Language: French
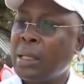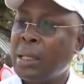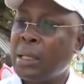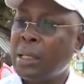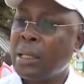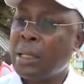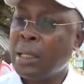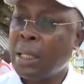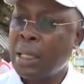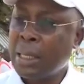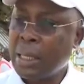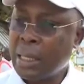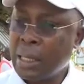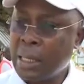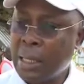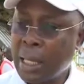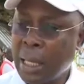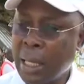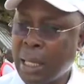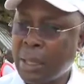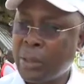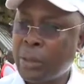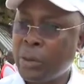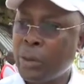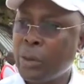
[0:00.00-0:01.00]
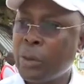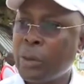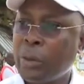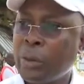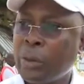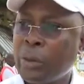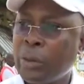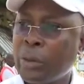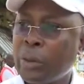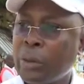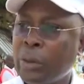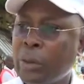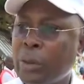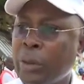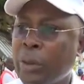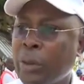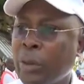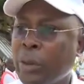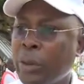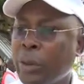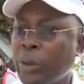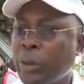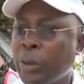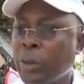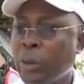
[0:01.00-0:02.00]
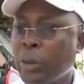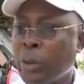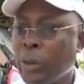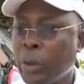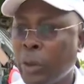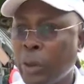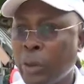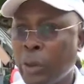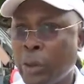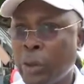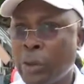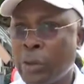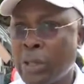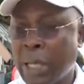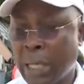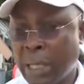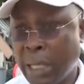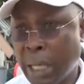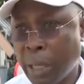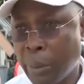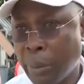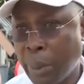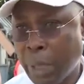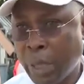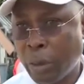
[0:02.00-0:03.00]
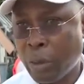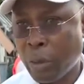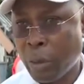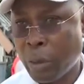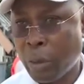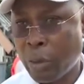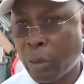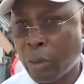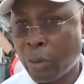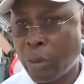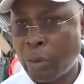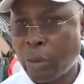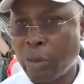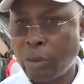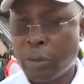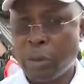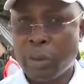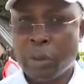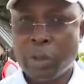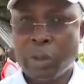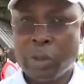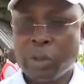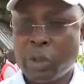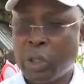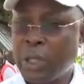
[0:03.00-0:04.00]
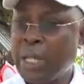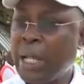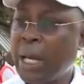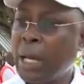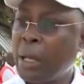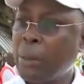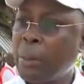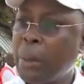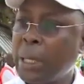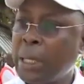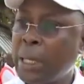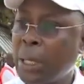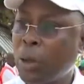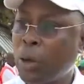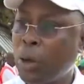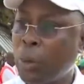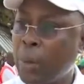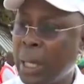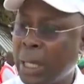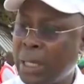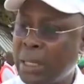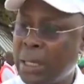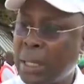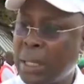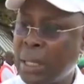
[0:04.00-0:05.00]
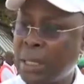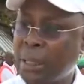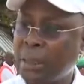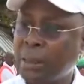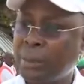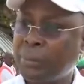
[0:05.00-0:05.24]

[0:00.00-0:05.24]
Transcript: les installations que certaines personnes, généralement des commerçants,